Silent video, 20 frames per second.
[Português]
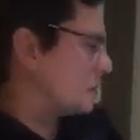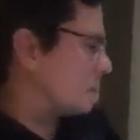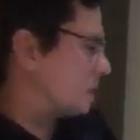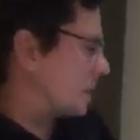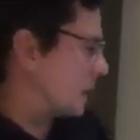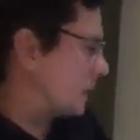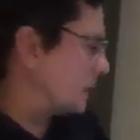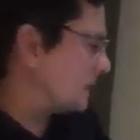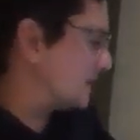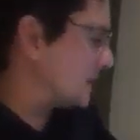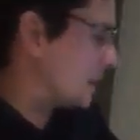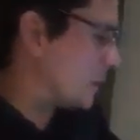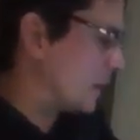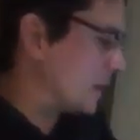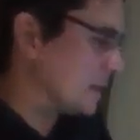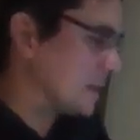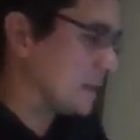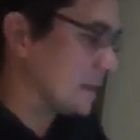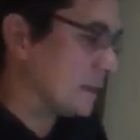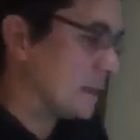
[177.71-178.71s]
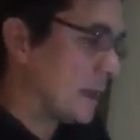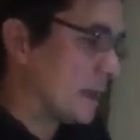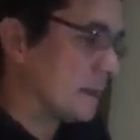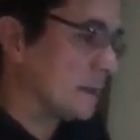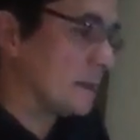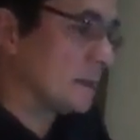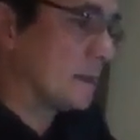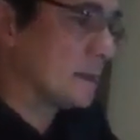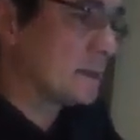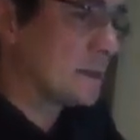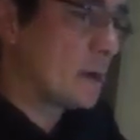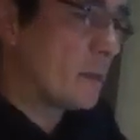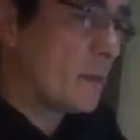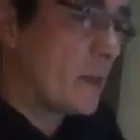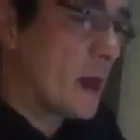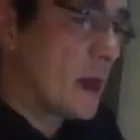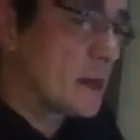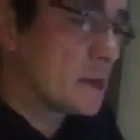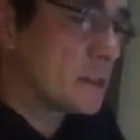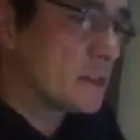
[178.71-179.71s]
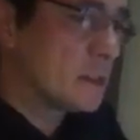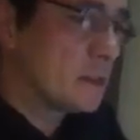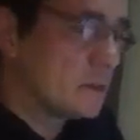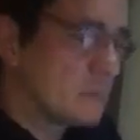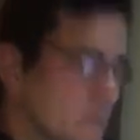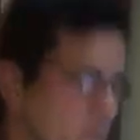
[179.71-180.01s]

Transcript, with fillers: para ser apresentada nessa página